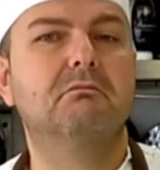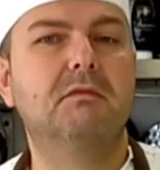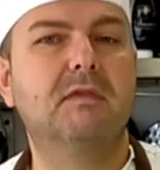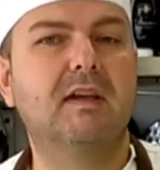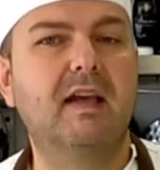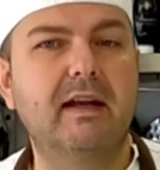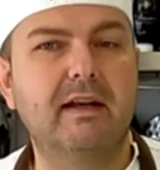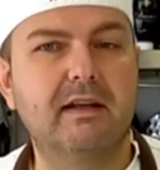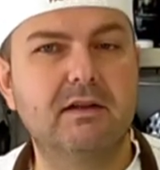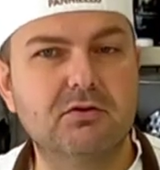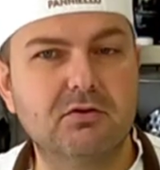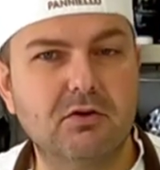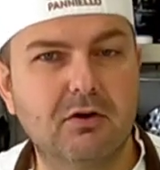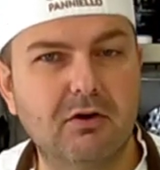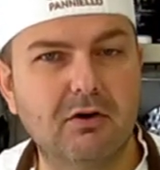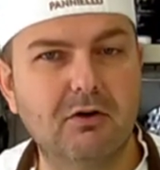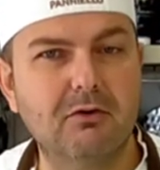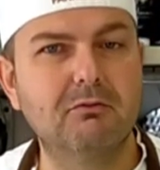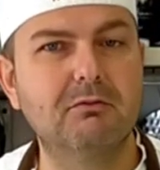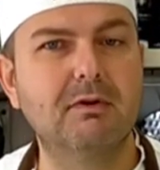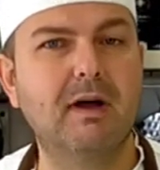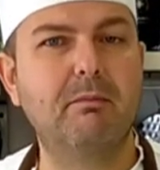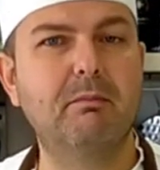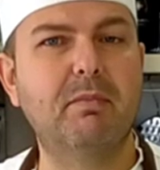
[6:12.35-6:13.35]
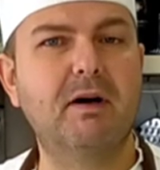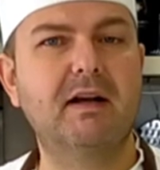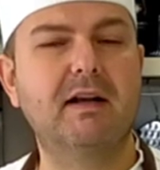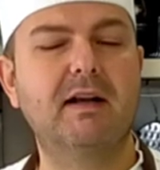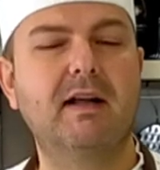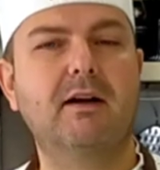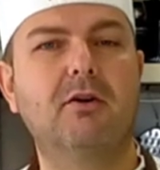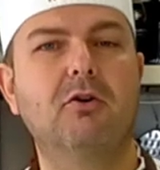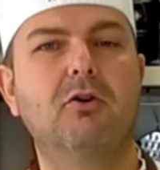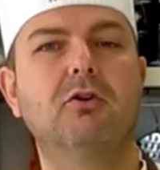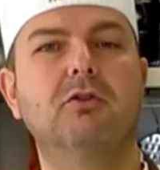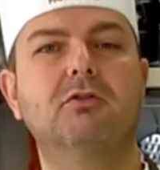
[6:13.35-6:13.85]
che ne so, una
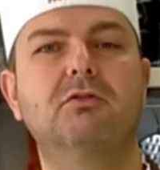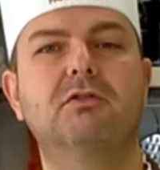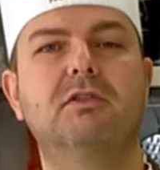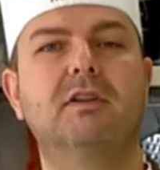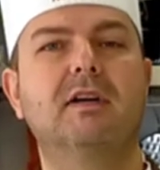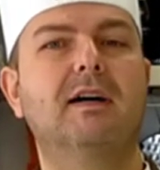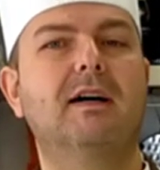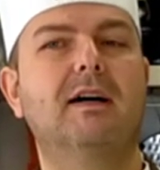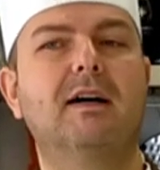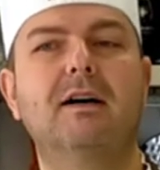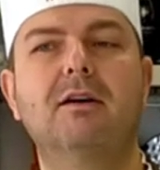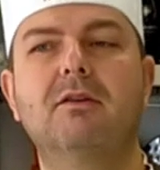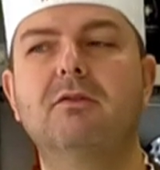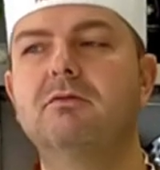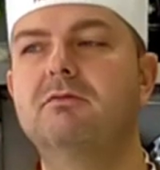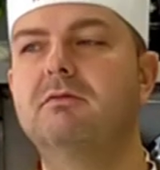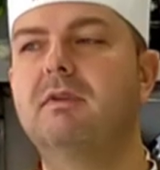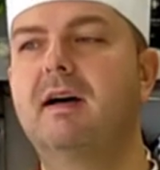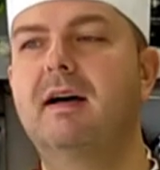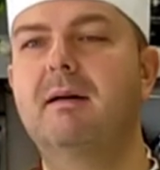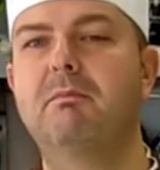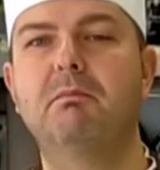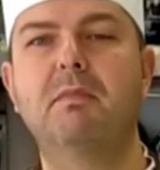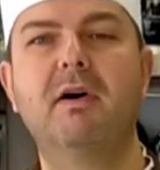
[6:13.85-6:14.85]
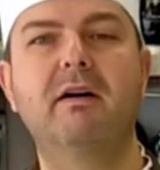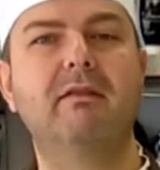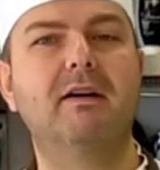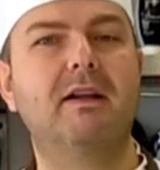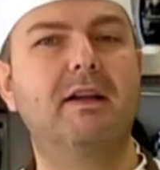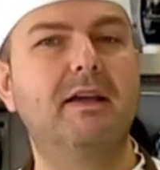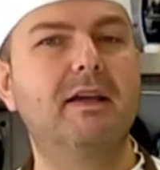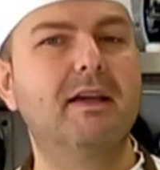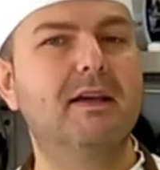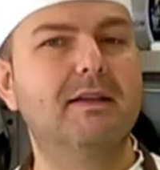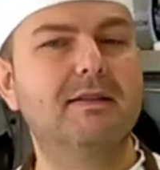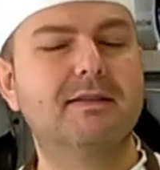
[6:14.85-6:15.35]
panna cotta, una
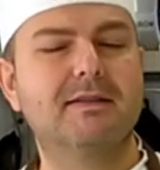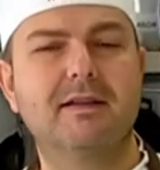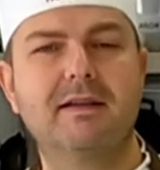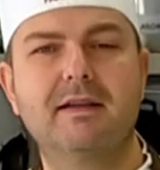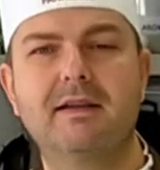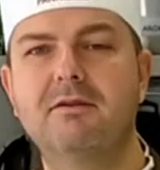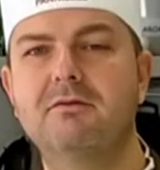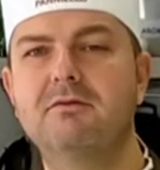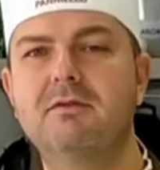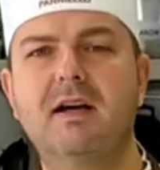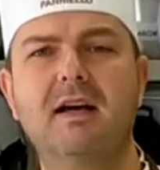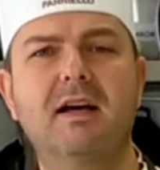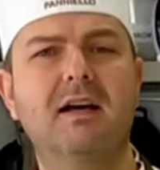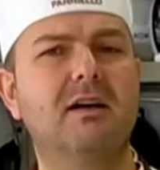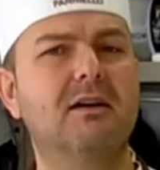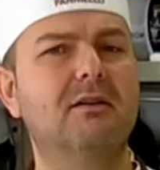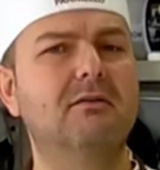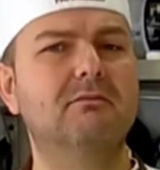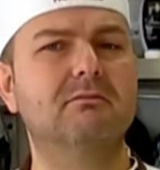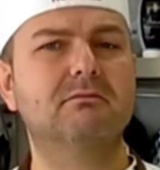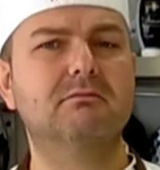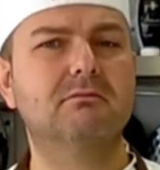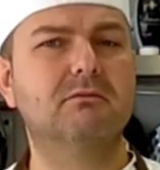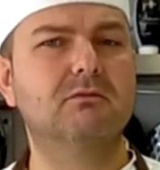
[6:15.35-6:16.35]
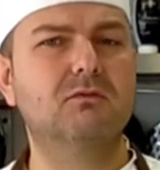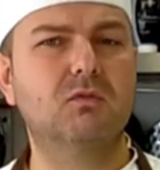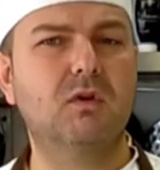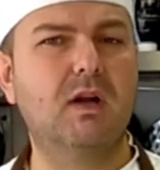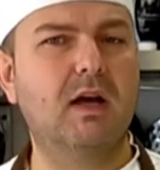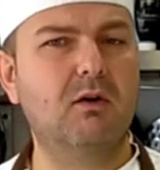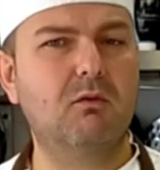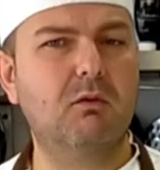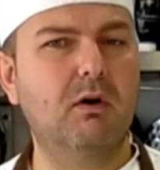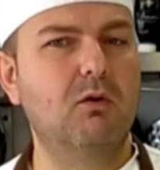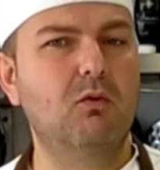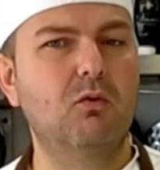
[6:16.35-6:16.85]
bavarese, una,
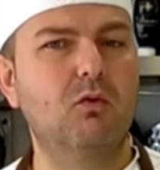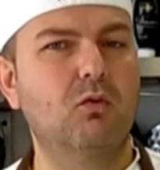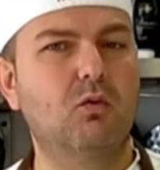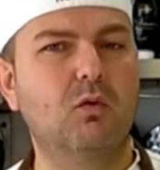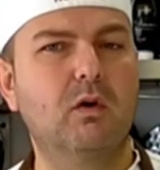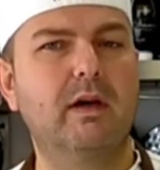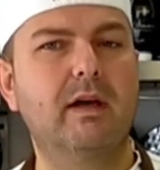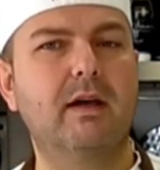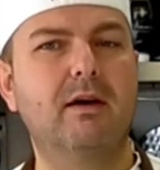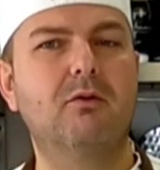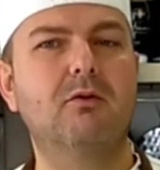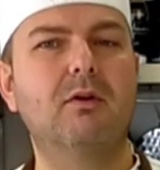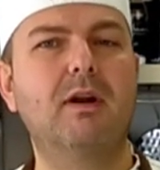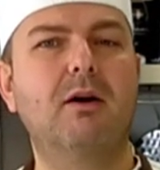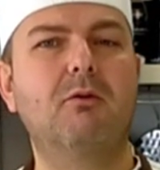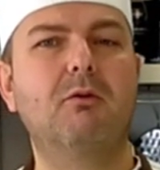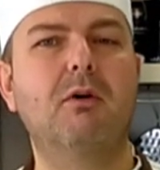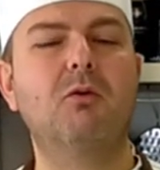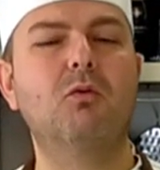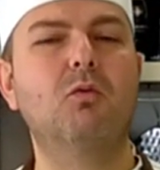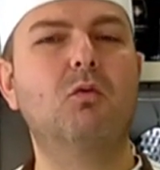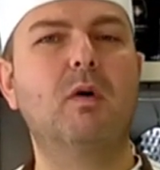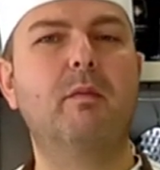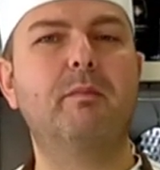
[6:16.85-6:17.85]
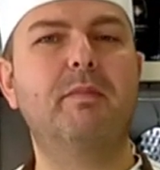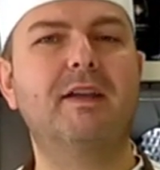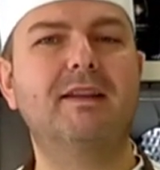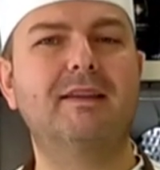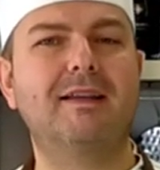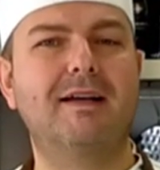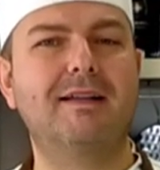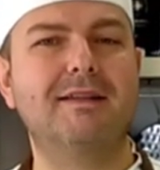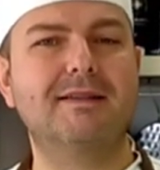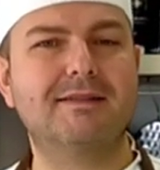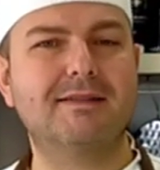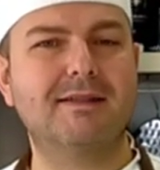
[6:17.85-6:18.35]
una, qualunque, una qualunque,
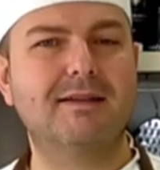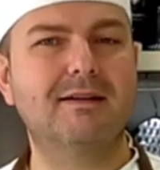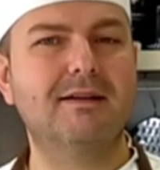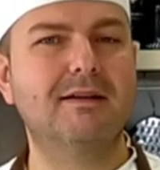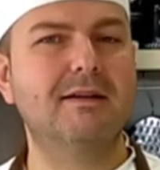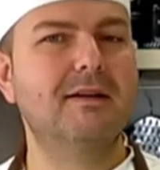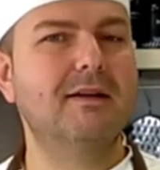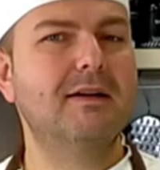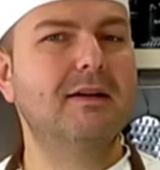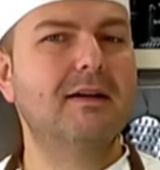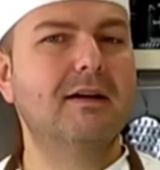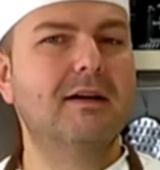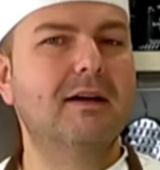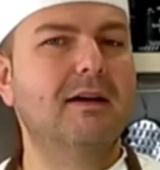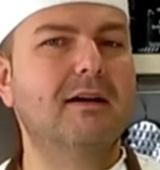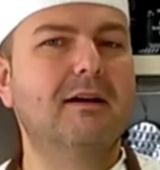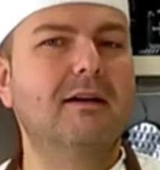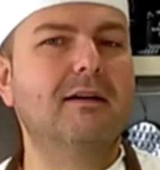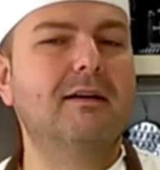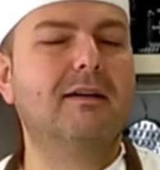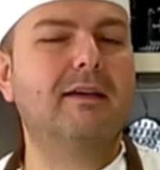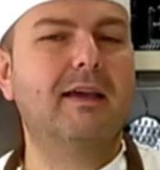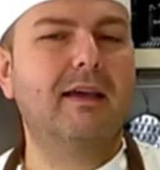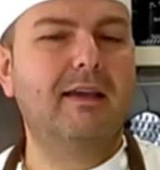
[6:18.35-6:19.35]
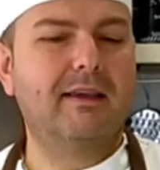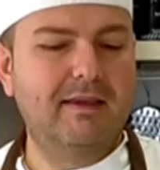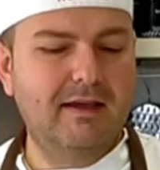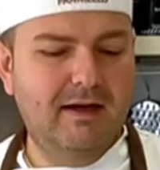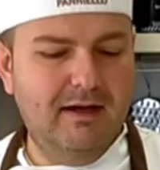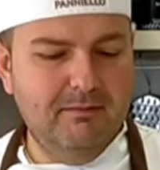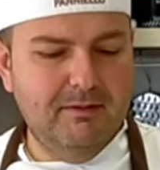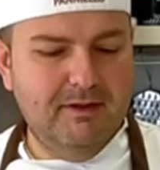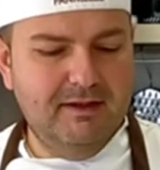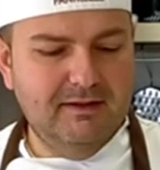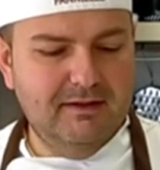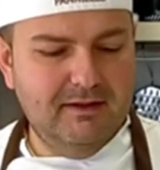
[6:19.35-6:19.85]
pietanza eh, che
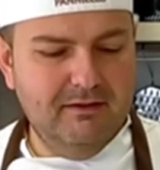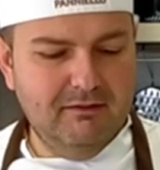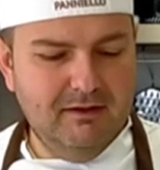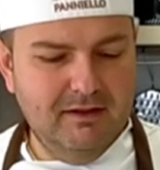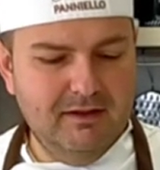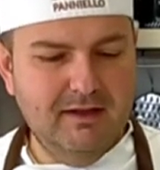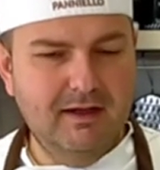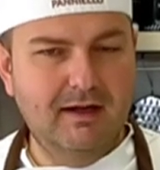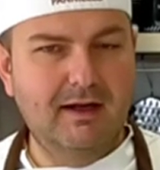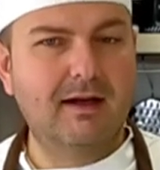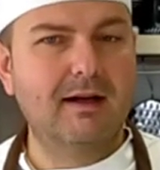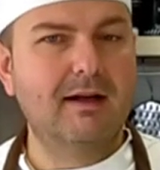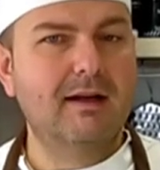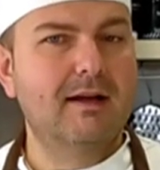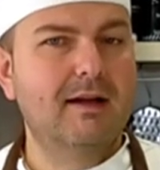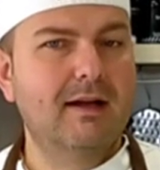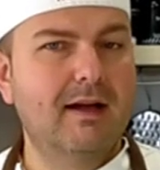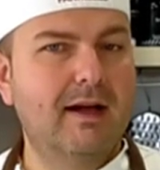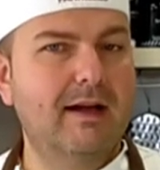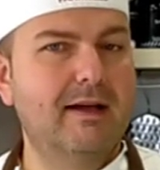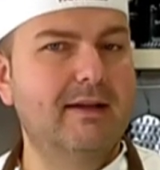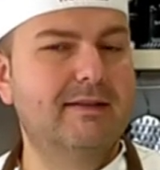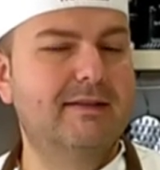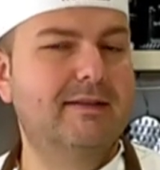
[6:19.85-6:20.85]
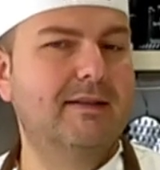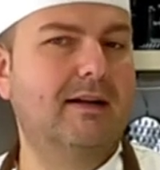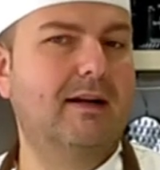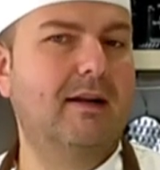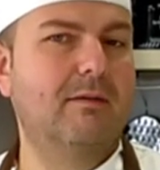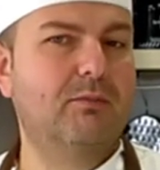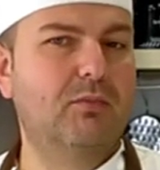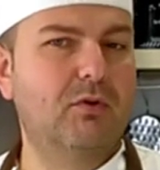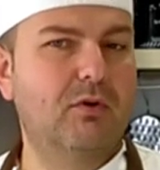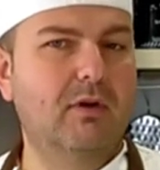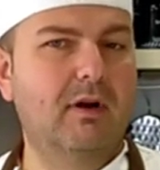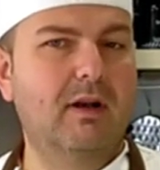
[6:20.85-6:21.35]
chiaramente vada a essere
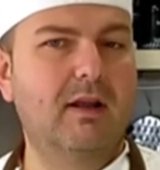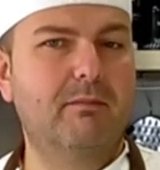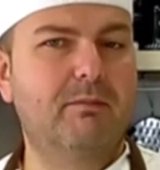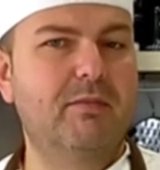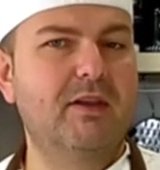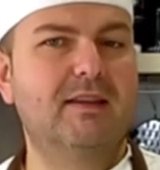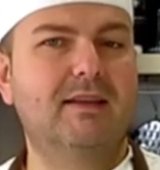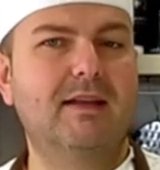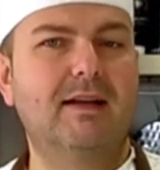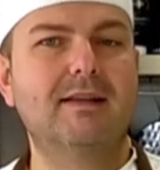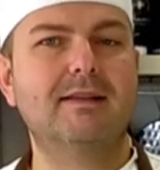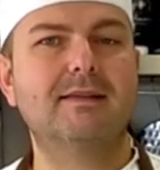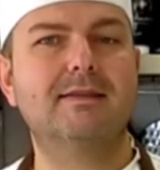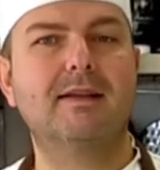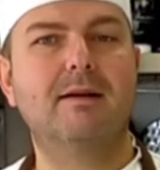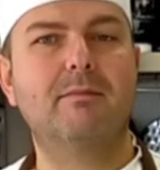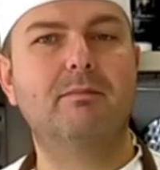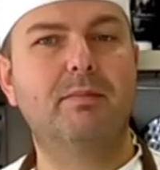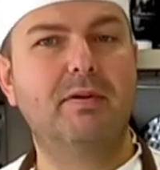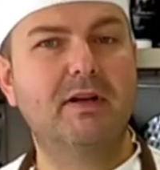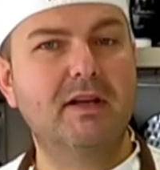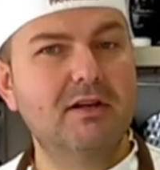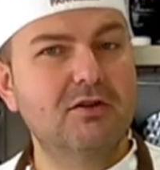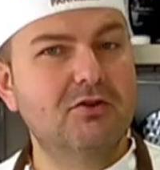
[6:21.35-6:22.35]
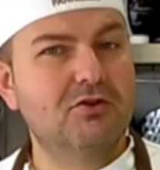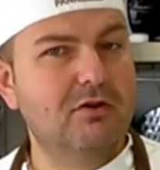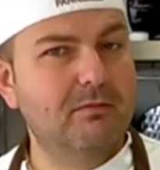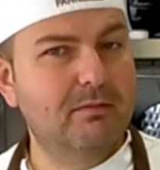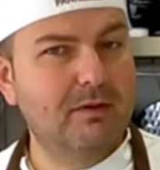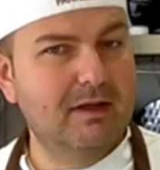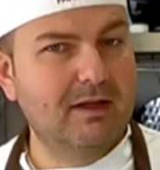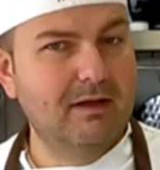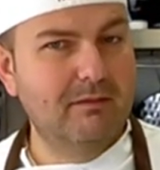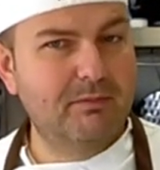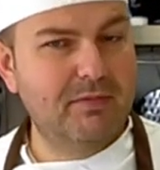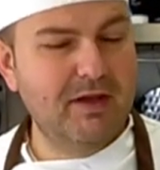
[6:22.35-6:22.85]
la, la pietanza
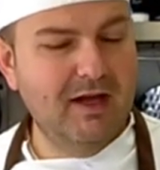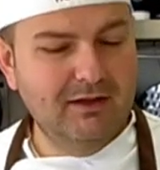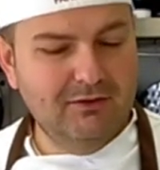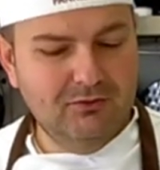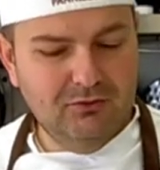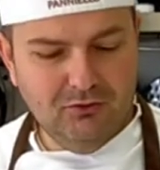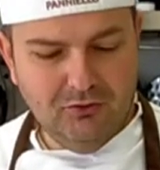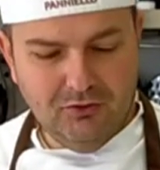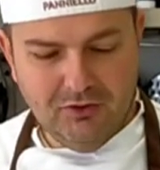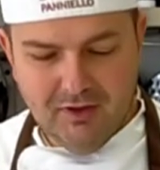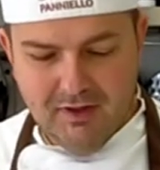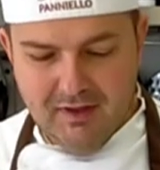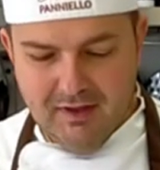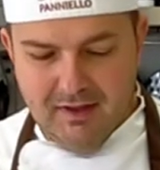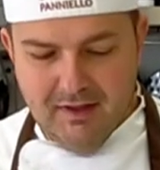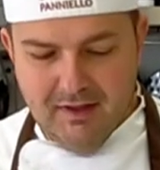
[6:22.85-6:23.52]
principe del piatto.